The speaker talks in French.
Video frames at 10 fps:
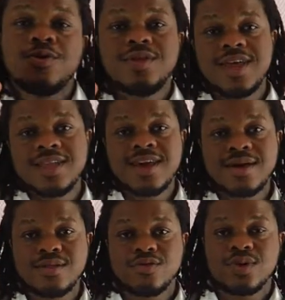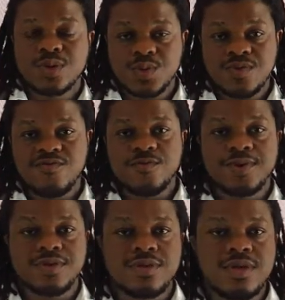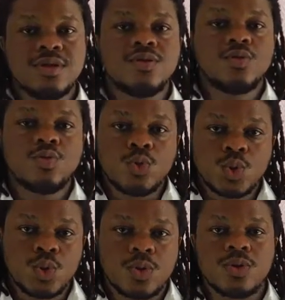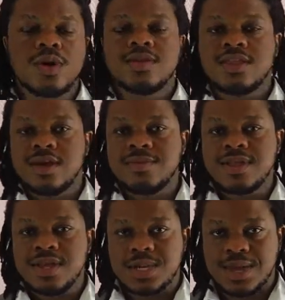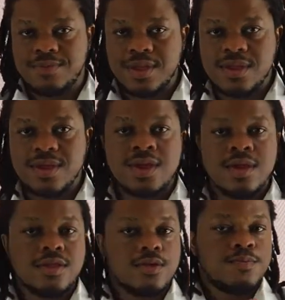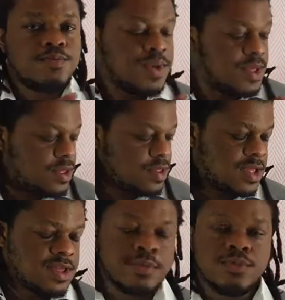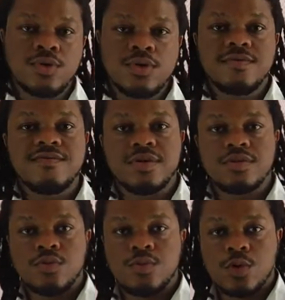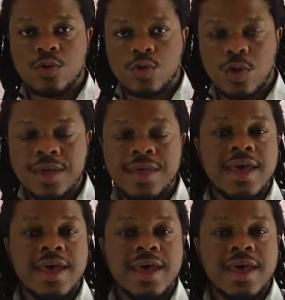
donc le dernier accessoire que je voulais vous présenter, toujours en termes d'attache rapide, c'est le Peak Design Capture version numéro 3.